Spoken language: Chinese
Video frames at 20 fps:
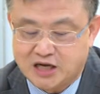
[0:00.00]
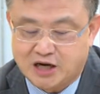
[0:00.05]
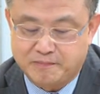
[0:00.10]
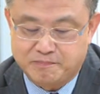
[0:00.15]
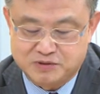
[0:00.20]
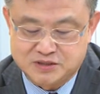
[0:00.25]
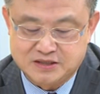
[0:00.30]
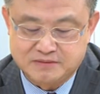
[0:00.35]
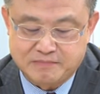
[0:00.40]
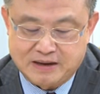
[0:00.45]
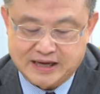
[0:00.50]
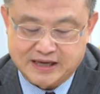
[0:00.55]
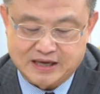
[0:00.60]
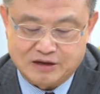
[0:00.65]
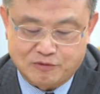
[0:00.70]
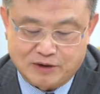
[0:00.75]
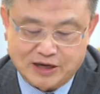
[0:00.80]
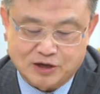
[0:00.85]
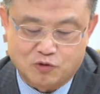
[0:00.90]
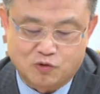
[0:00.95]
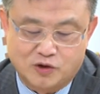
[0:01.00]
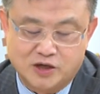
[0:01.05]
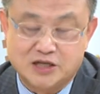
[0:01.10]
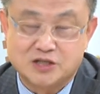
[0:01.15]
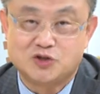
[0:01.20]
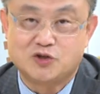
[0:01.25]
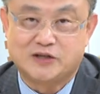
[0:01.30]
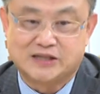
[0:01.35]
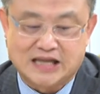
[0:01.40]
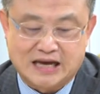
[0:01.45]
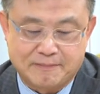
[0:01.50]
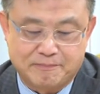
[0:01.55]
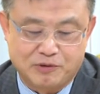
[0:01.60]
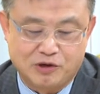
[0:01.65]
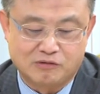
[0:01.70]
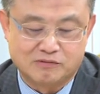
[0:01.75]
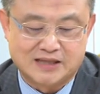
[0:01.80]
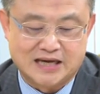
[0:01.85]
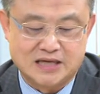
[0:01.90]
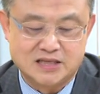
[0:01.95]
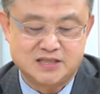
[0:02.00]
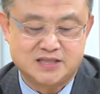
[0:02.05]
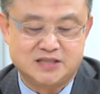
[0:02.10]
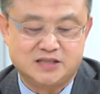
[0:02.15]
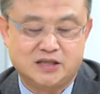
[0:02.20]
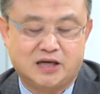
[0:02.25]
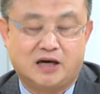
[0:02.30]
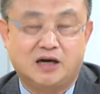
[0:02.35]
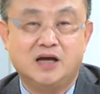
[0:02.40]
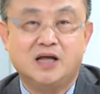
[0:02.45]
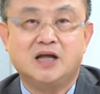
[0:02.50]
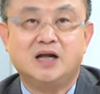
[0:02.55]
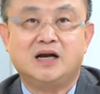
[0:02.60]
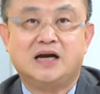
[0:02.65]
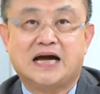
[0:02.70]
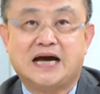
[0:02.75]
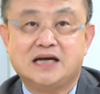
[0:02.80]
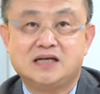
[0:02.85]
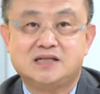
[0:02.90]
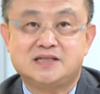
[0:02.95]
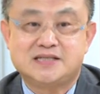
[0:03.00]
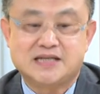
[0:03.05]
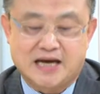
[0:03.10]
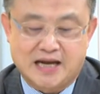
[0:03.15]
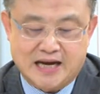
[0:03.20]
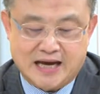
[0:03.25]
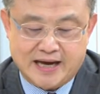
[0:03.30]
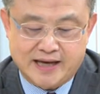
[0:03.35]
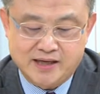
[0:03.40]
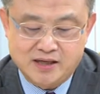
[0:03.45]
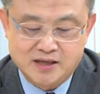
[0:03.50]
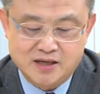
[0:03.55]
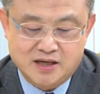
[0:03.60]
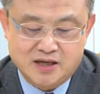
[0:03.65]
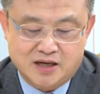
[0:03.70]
而不是卖给外国人，所以大家不用担心哦，来再来。